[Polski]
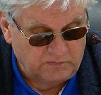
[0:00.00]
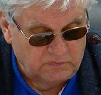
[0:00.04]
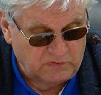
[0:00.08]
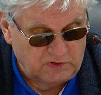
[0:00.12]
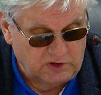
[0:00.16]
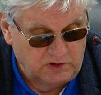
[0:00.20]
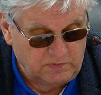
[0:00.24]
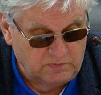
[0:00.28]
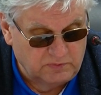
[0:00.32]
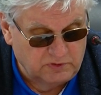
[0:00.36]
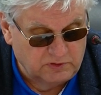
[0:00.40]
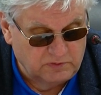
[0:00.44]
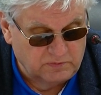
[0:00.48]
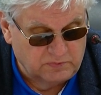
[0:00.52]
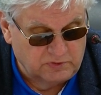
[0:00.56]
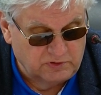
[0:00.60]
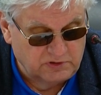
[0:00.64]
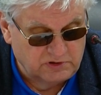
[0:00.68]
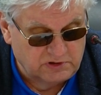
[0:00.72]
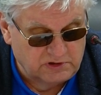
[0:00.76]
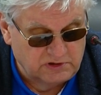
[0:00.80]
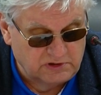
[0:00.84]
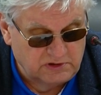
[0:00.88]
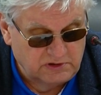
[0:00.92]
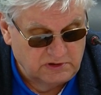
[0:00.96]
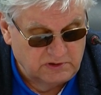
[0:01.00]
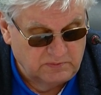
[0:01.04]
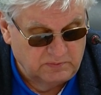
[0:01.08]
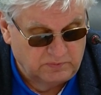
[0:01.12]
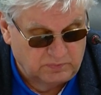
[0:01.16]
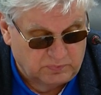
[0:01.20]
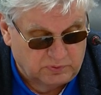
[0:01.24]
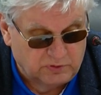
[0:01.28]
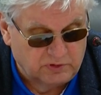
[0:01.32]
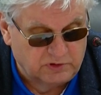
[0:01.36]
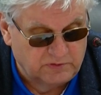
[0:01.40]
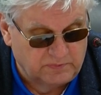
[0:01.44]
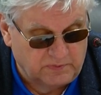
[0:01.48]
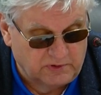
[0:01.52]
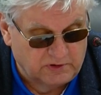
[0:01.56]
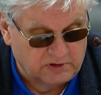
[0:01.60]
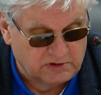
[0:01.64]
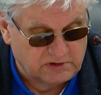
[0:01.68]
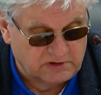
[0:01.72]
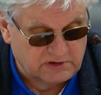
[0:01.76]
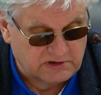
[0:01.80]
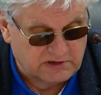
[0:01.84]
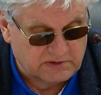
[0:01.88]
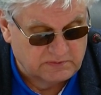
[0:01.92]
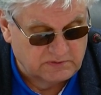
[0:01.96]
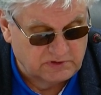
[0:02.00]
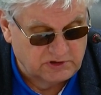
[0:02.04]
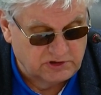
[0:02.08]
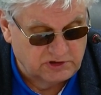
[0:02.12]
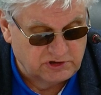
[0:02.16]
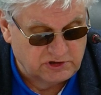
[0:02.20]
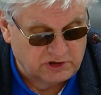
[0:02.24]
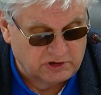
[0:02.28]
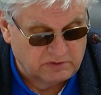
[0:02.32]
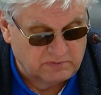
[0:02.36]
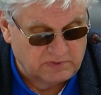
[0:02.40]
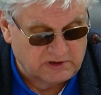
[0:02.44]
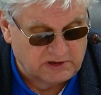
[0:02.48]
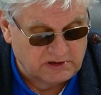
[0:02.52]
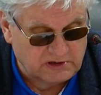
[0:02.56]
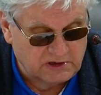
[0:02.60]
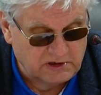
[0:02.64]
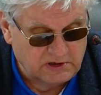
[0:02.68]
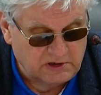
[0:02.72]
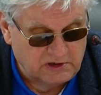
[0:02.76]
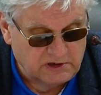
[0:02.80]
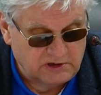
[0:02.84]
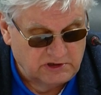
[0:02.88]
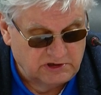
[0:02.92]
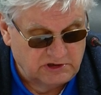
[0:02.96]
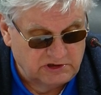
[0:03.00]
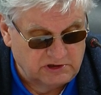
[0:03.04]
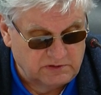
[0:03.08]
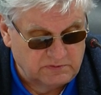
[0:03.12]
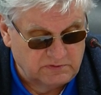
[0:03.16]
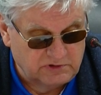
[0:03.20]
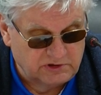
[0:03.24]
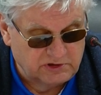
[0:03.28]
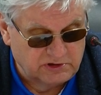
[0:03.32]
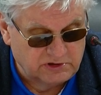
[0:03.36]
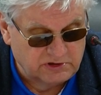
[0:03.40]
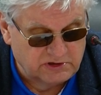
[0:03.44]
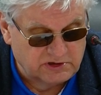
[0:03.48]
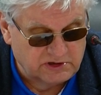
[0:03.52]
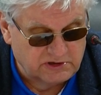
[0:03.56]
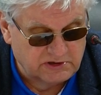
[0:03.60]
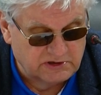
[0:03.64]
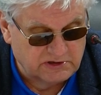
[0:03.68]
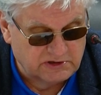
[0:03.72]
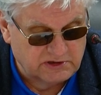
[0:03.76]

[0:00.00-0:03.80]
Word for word: No i punkt, punkty, punkt zamknięcie obrad 70.